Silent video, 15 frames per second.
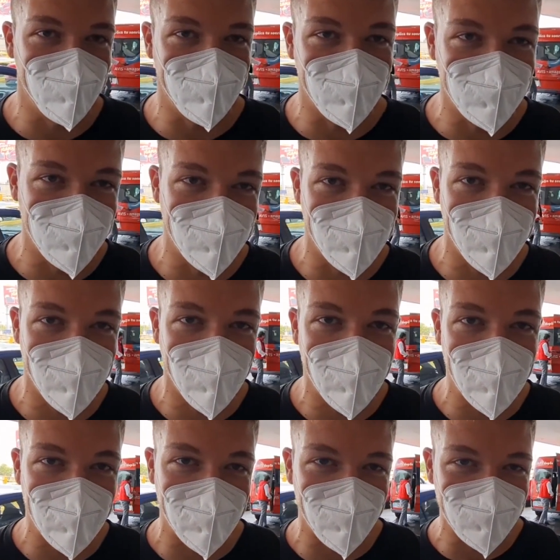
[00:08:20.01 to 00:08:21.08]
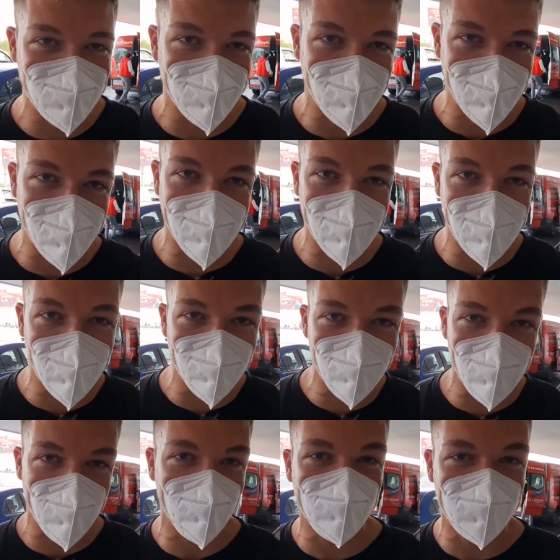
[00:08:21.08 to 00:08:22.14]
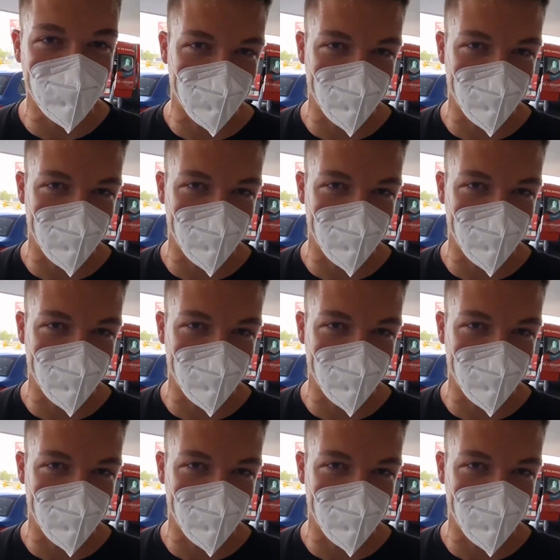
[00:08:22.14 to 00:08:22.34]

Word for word: se quiere ir, que no se quiere quedar, yo ya no sé